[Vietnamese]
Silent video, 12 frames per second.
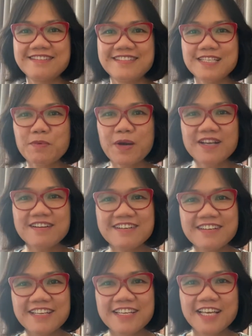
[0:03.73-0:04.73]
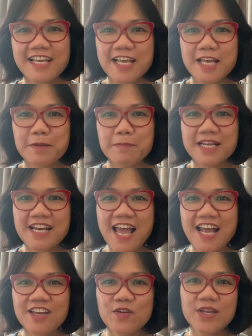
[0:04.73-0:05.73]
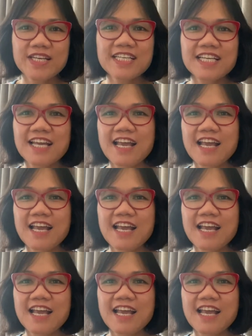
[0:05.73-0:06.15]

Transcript: Chào mọi người, mình là Nguyễn